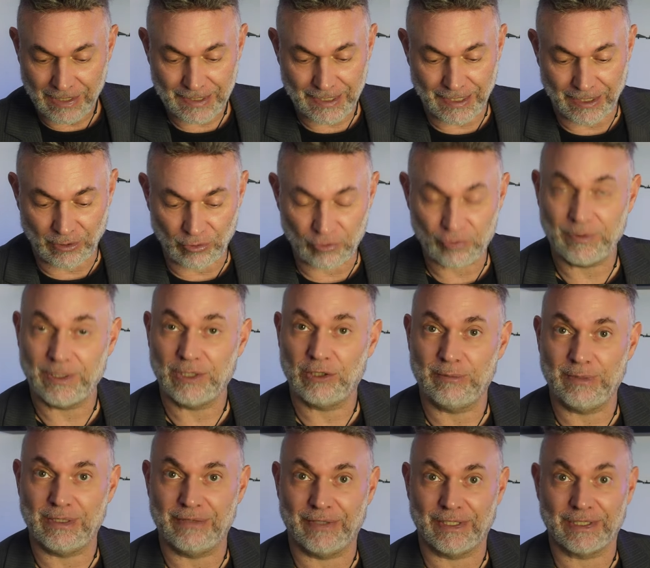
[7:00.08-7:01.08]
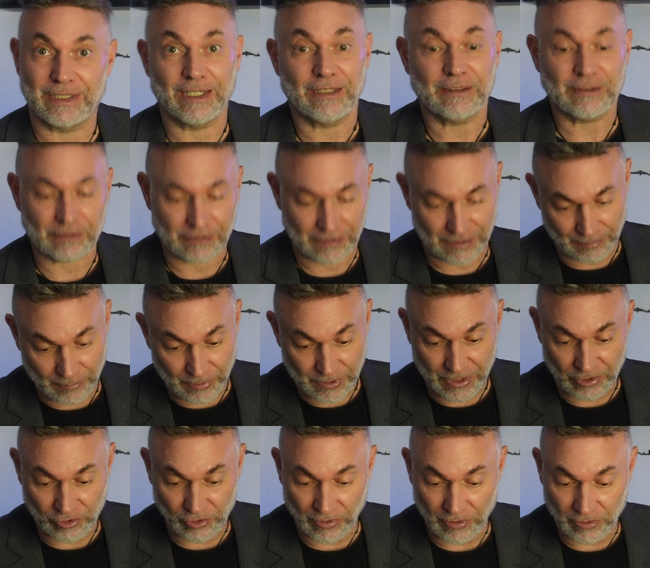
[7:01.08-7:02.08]
c'est qu'en juillet 2024,
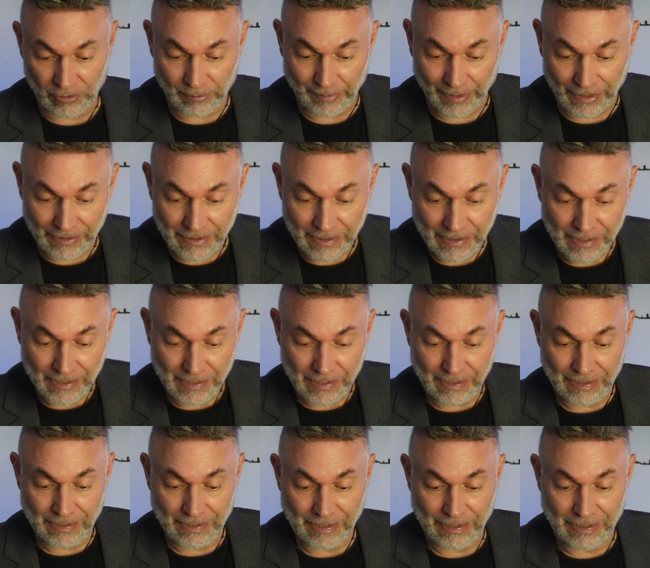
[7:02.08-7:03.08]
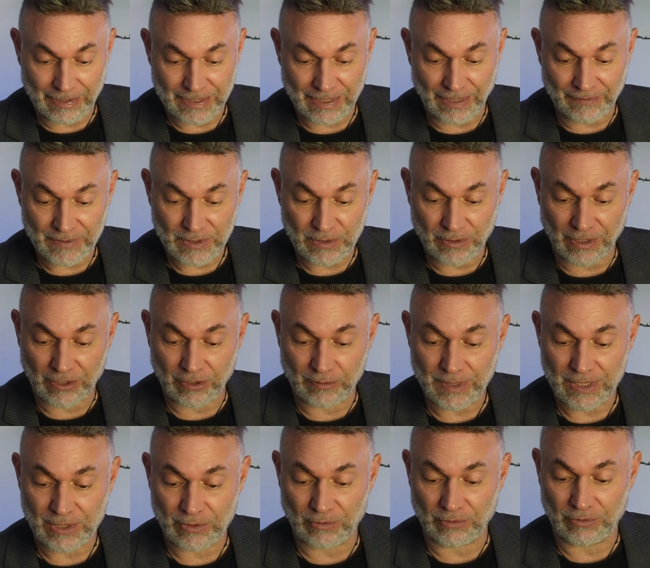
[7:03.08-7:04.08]
que j'en ai entendu parler, les services de la
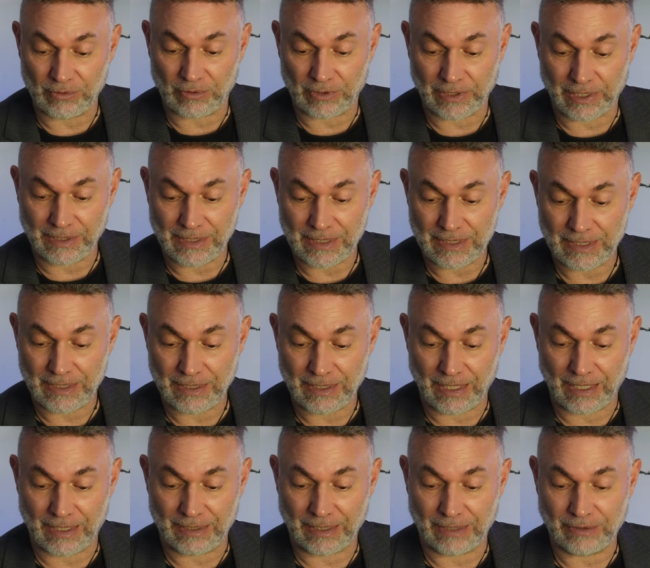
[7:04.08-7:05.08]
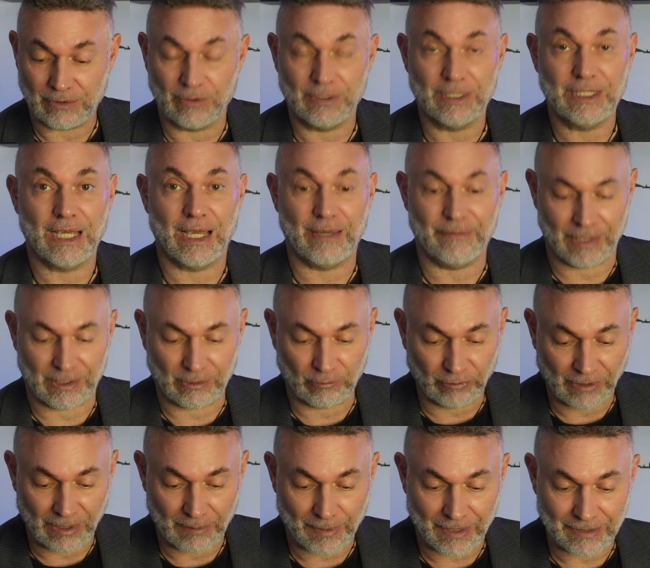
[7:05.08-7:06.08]
commission ont organisé un atelier avec
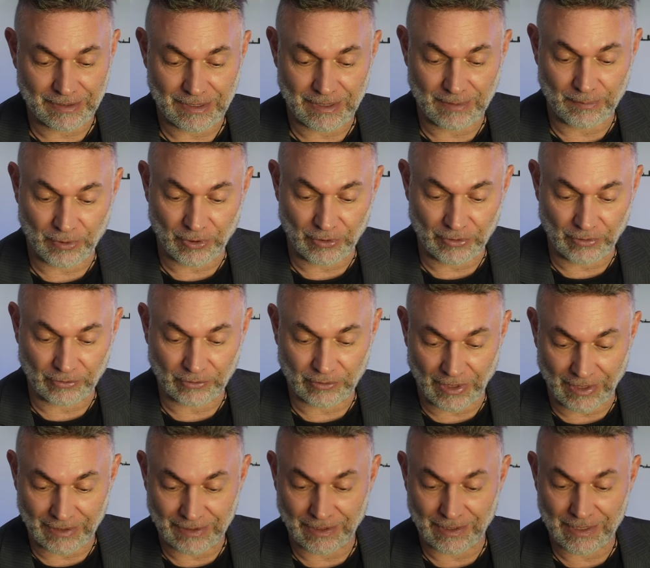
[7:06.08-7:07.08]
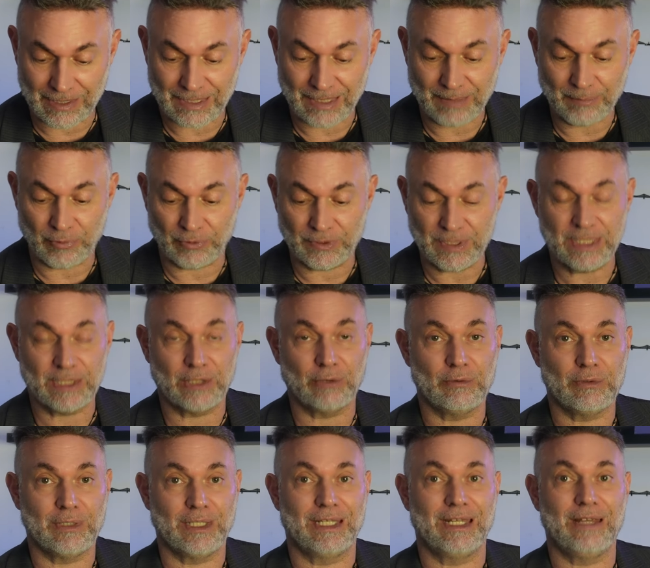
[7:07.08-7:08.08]
toutes les parties prenantes intéressées pour
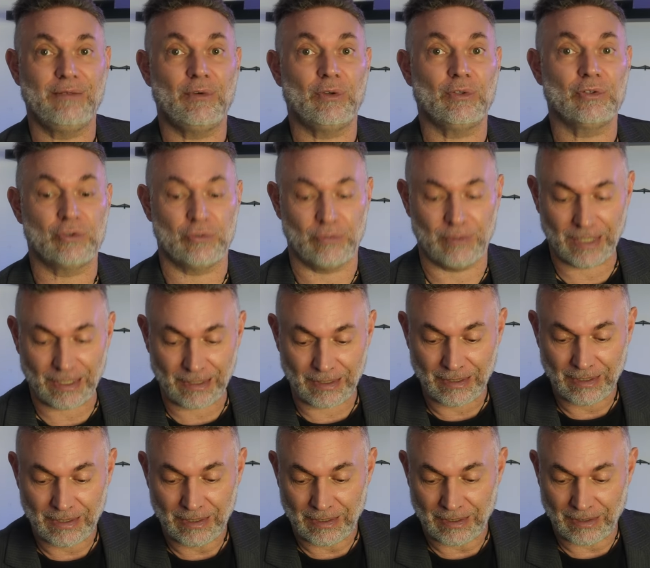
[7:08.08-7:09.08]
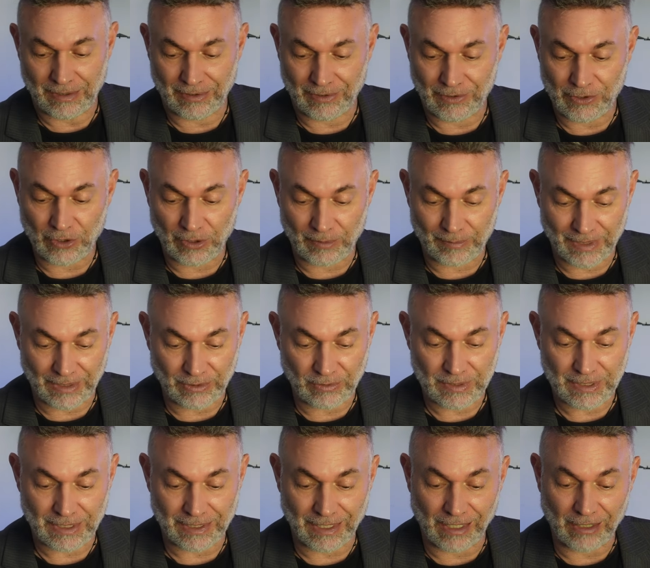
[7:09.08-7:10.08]
discuter d'éventuelles euh, normes
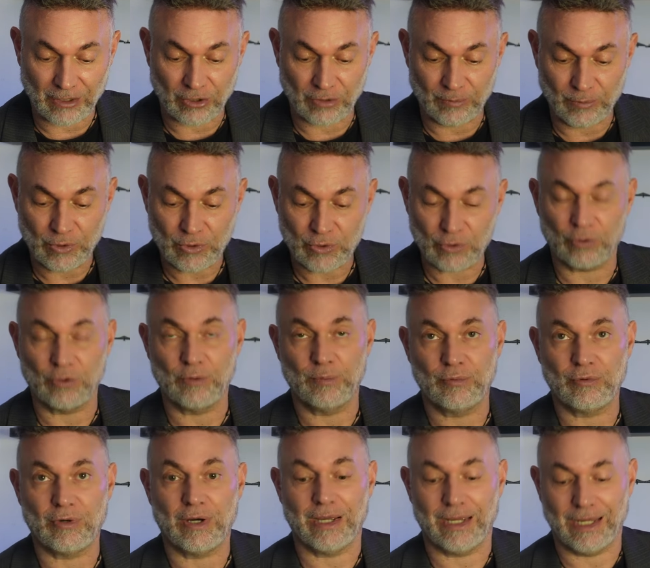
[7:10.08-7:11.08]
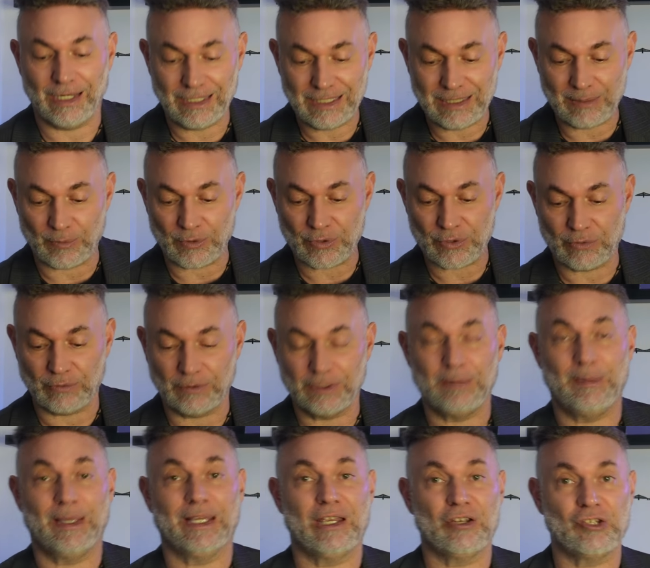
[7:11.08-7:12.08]
industrielles communes sur le poids et les dimensions
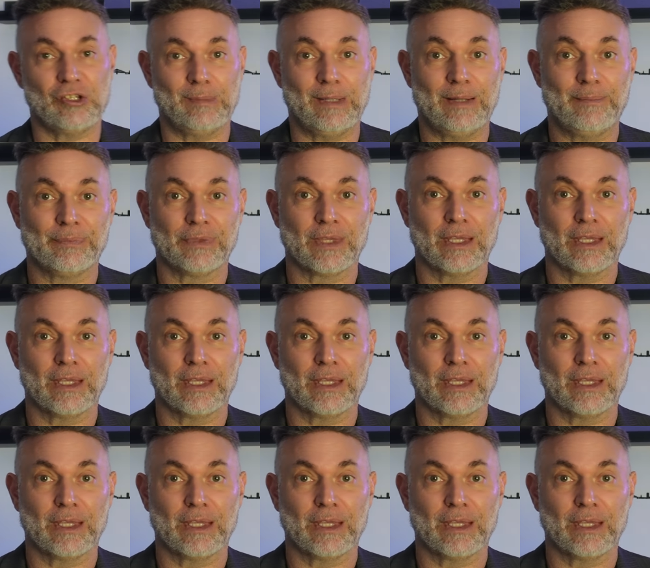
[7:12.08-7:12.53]
des bagages à main.